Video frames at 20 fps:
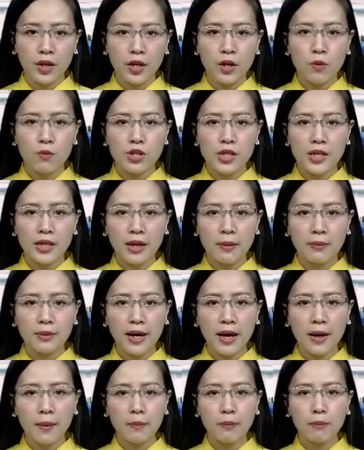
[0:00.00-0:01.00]

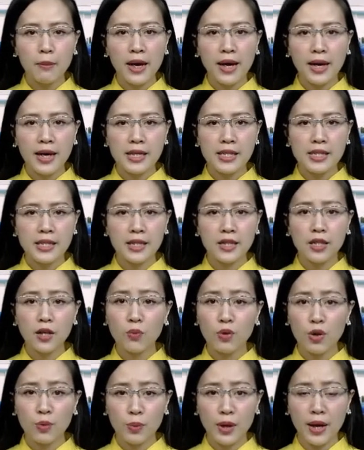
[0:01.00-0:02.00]
0988 329
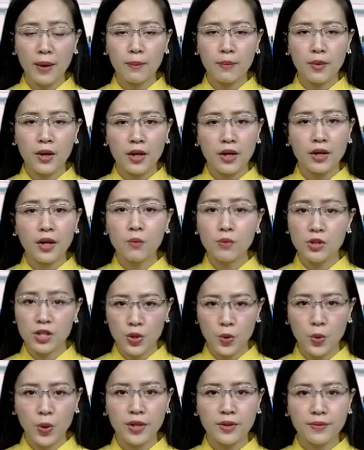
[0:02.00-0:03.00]
005, đồng
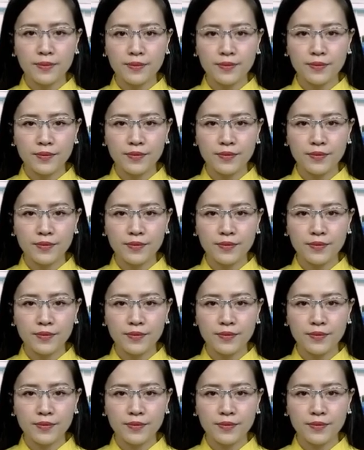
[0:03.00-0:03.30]
chí Huấn.